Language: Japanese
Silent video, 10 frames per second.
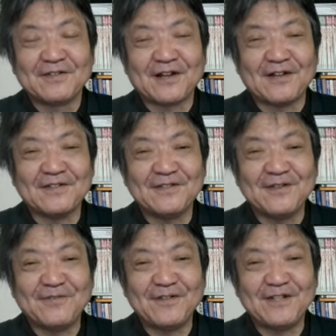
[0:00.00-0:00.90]
なんで
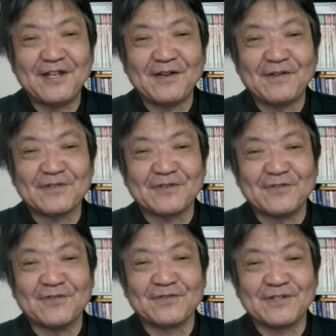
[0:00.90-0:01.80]
俺に平和
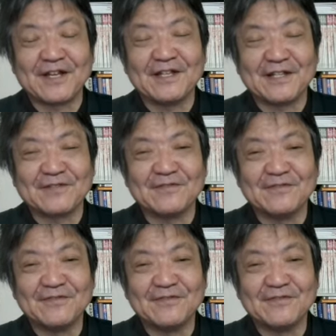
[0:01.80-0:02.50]
賞をくれへんやと。